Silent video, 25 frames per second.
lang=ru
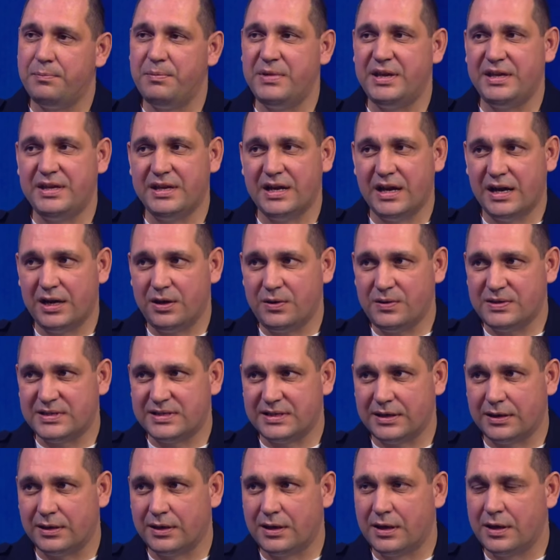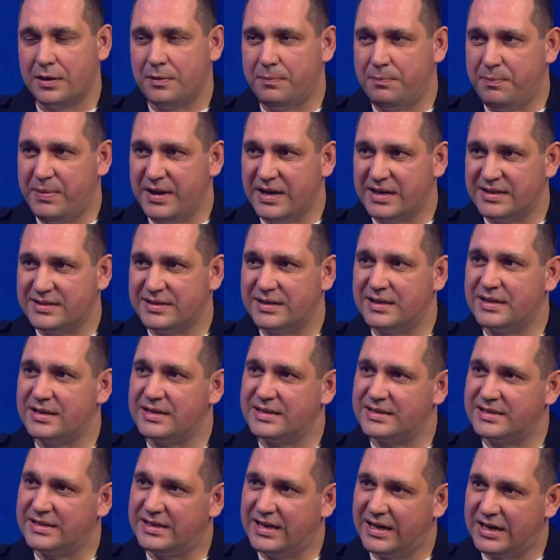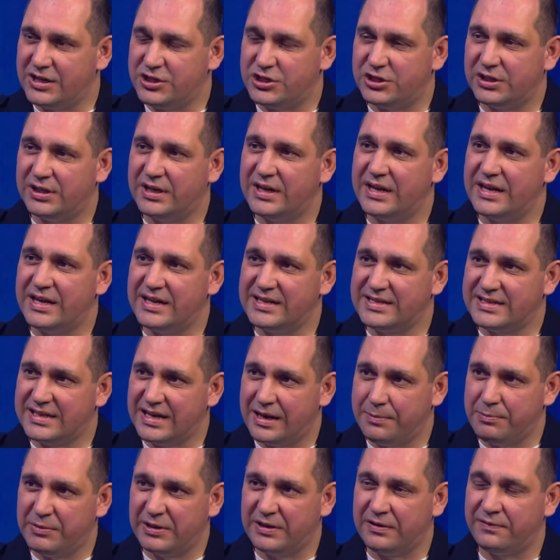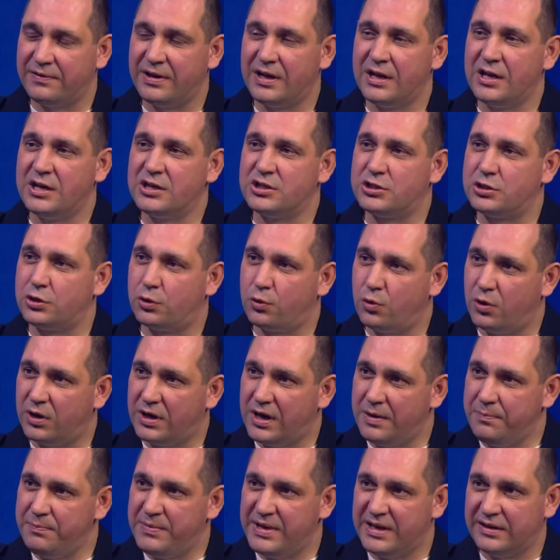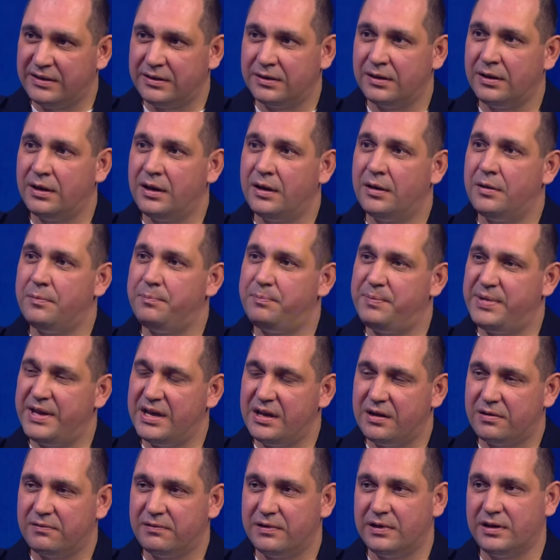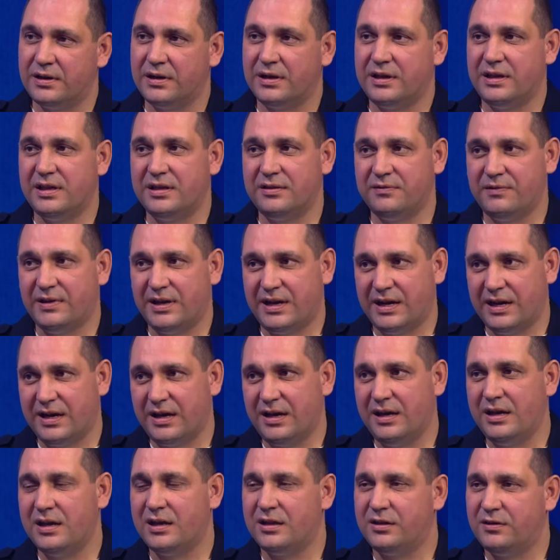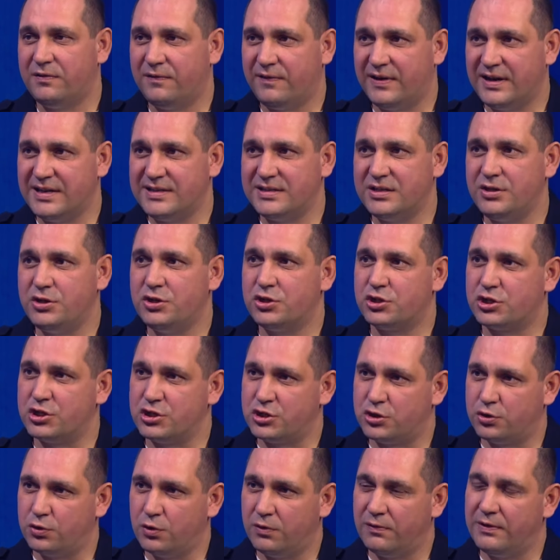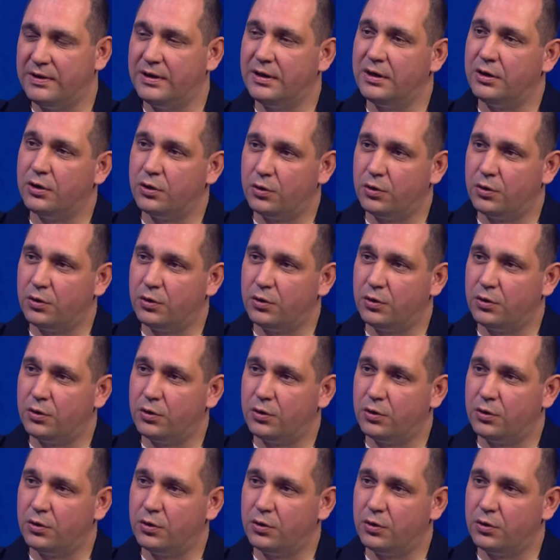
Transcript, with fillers: меняются без сдачи экзаменов. Срок обмен 1 января 2026